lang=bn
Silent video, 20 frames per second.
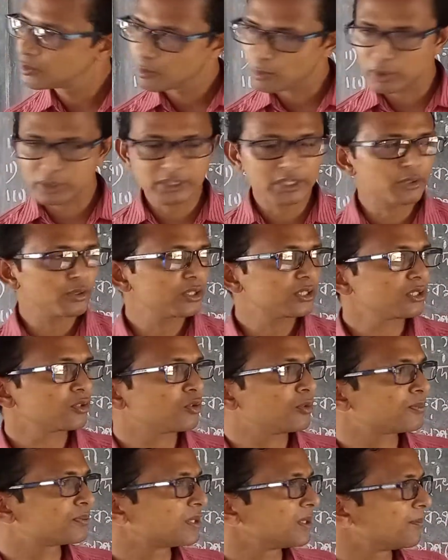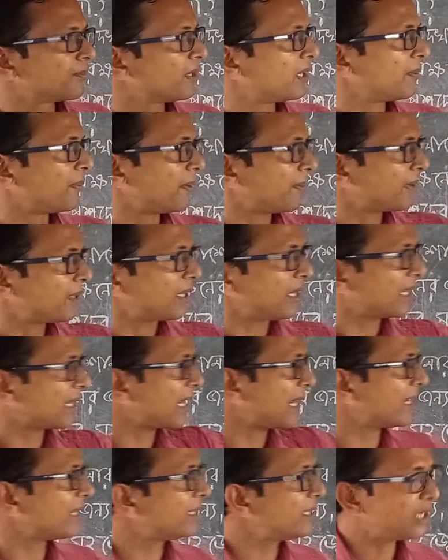বইতে রয়েছে খুব সিম্পল এভাবে
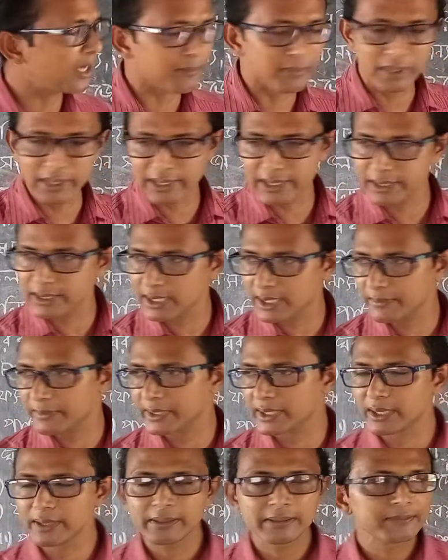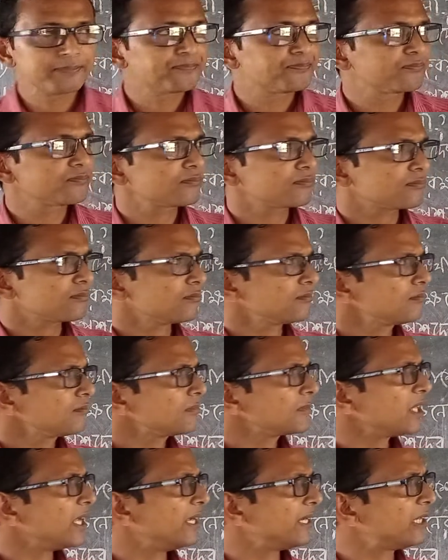লেখা নেই আমি লিখে দিলাম এটা
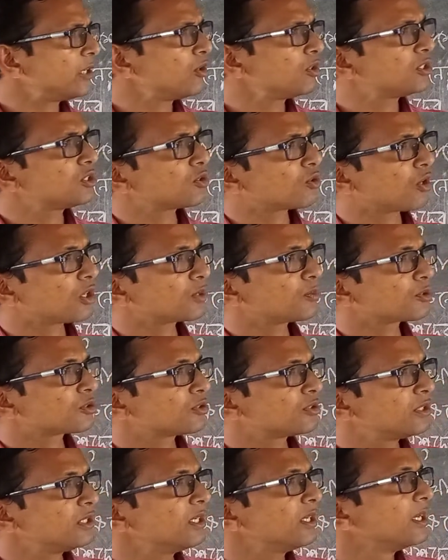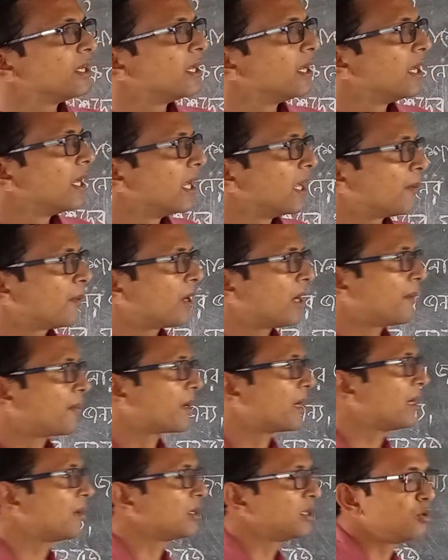এটি হচ্ছে হ্রদ বসতি এবং
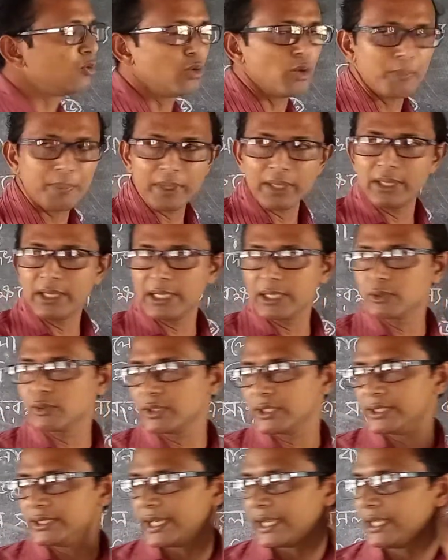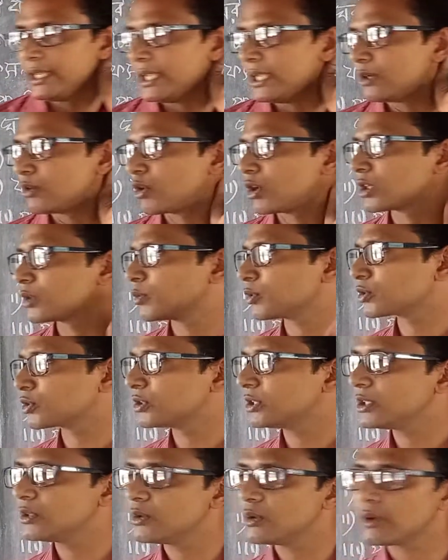আমরা ইউরোপের দিকে যদি যাই এই হ্রদ
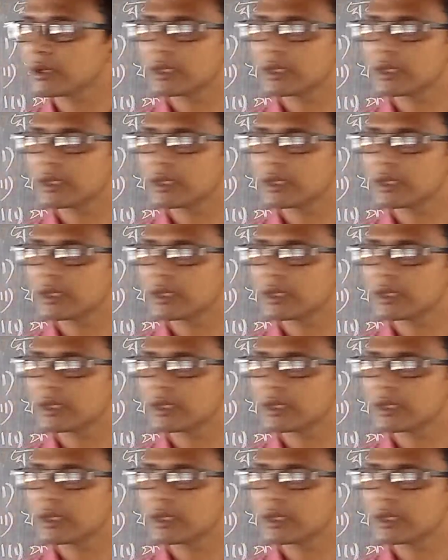বসতিগুলো